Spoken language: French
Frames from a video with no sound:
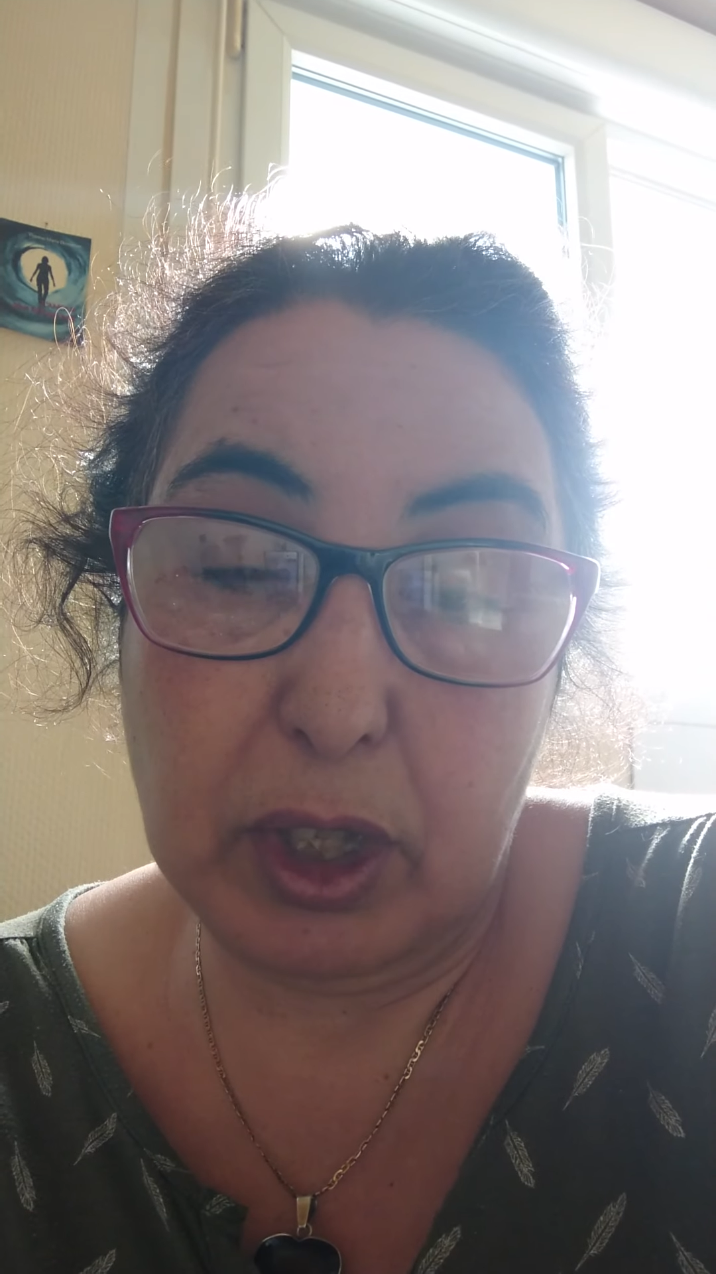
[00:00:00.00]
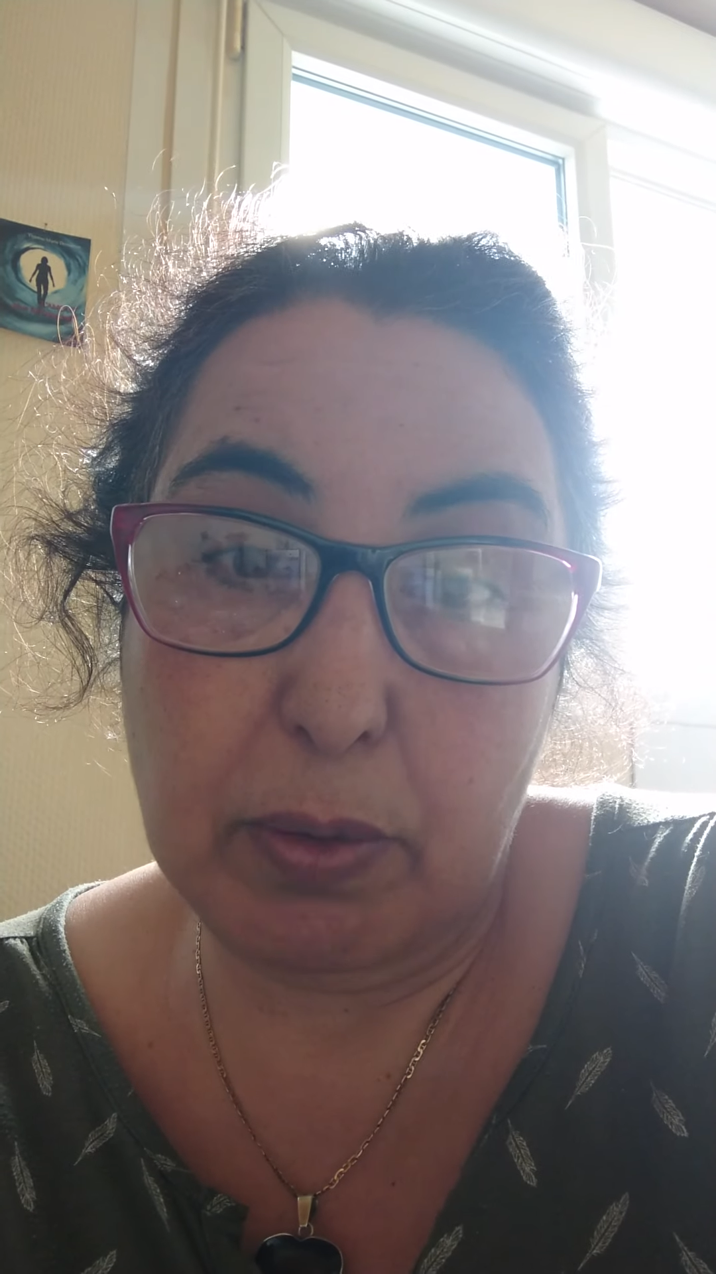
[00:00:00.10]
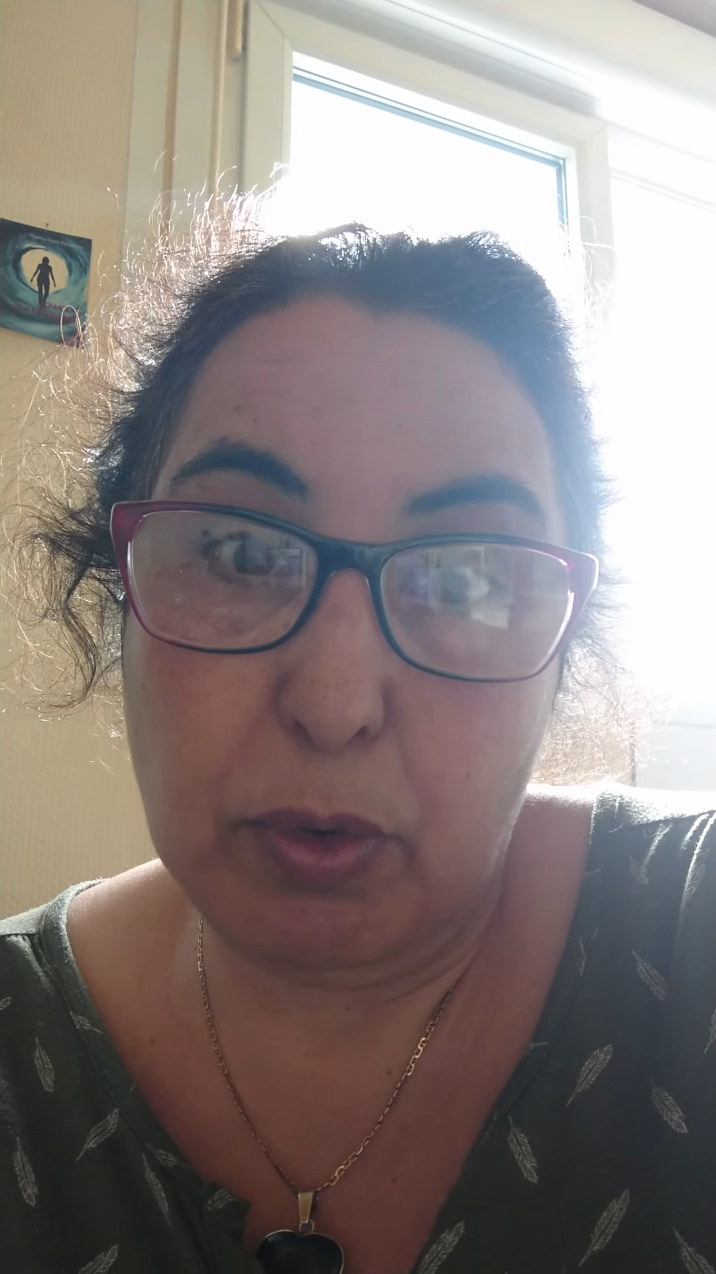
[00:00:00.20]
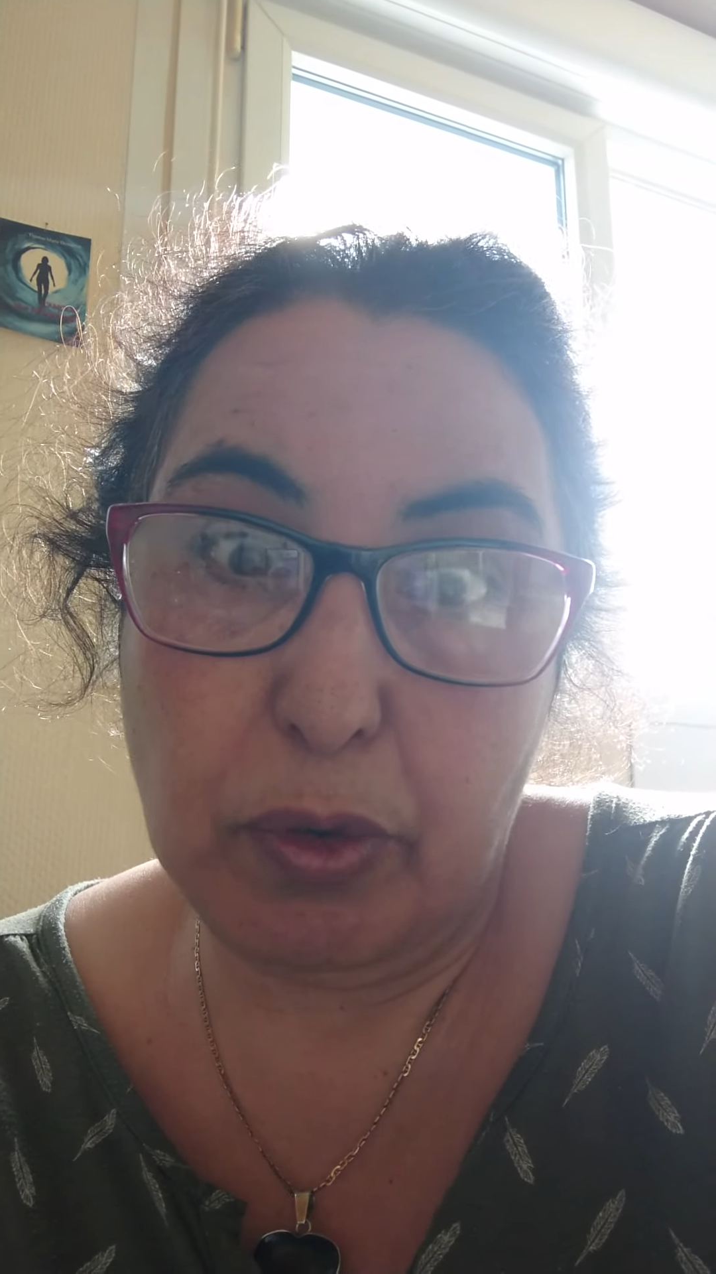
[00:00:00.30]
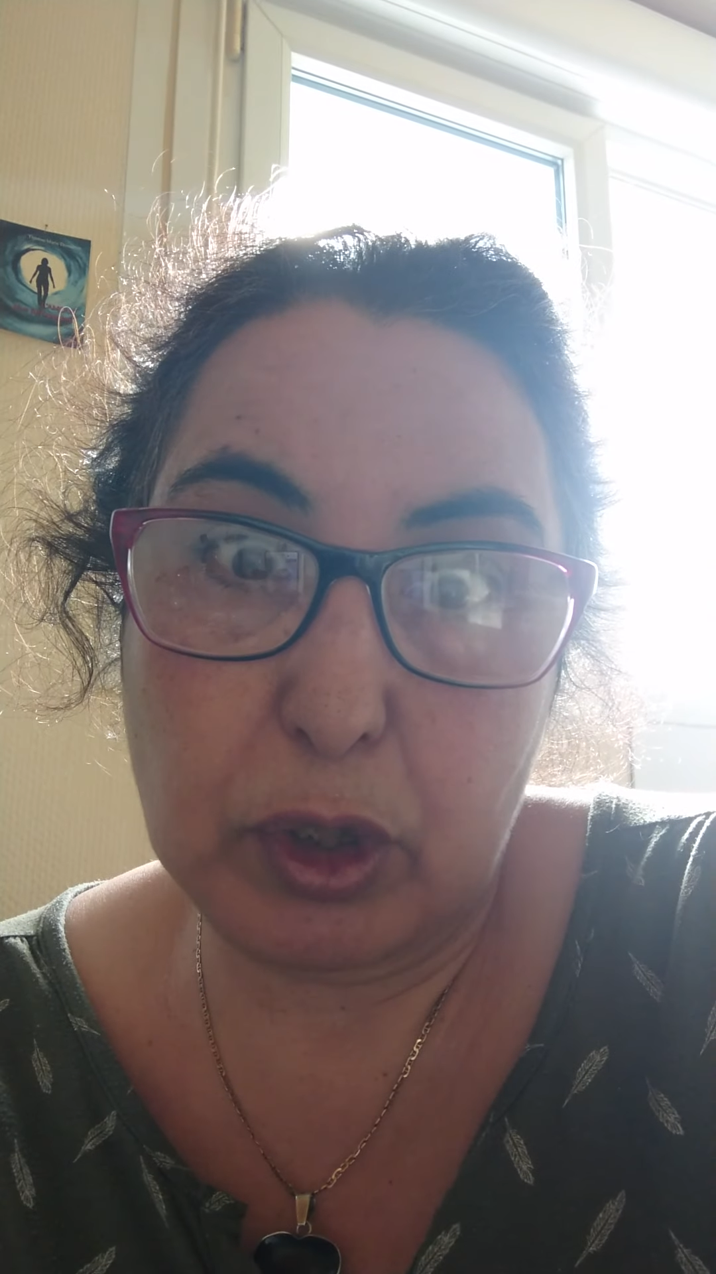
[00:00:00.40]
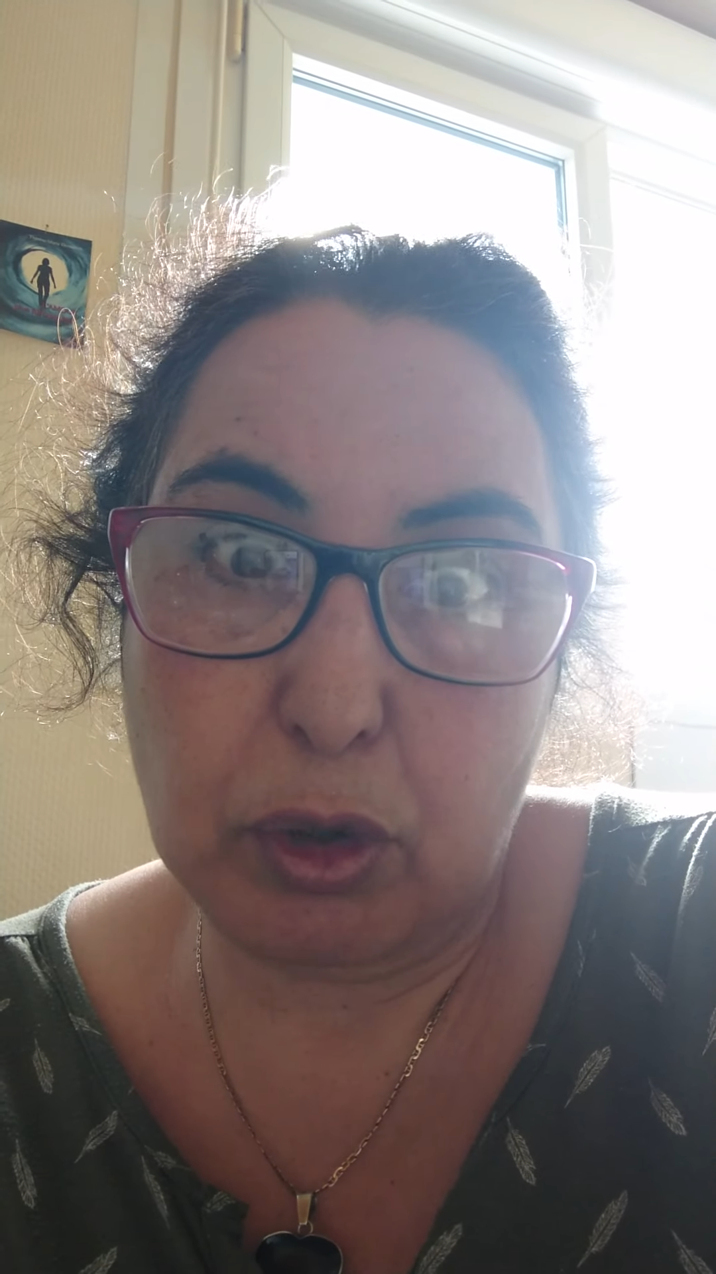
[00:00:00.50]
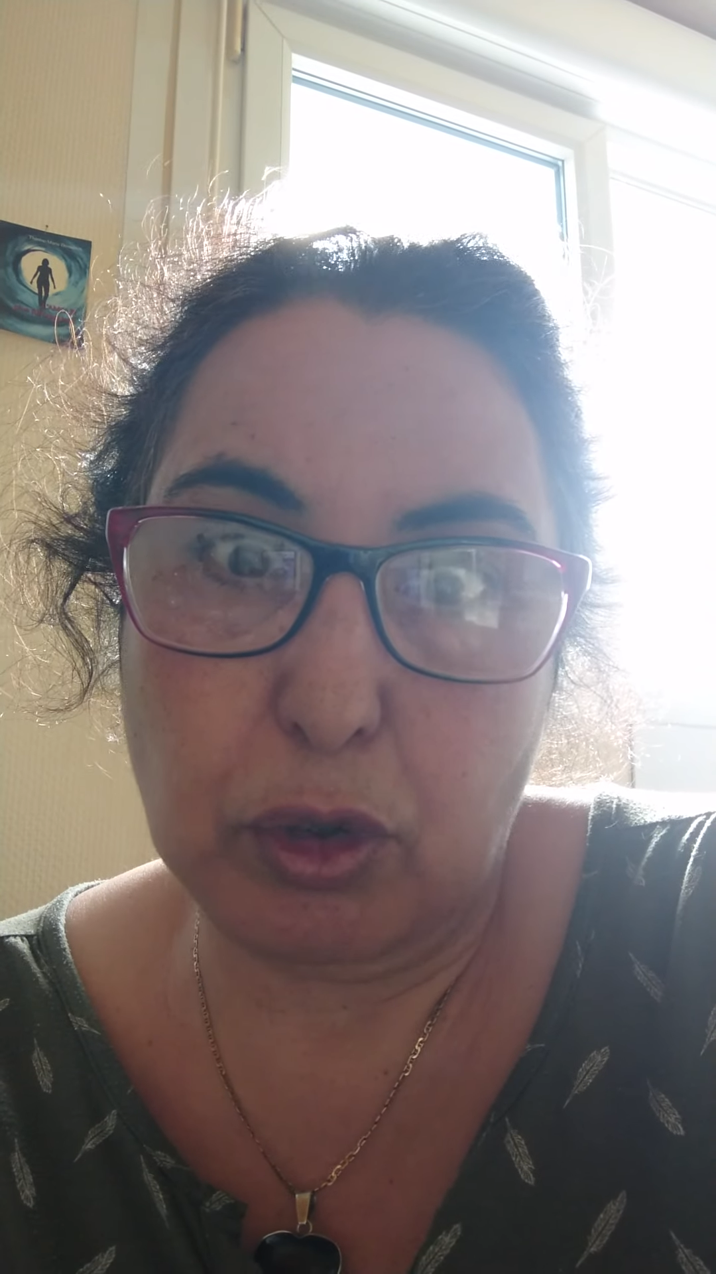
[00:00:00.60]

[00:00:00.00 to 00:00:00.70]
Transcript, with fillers: victimes de violences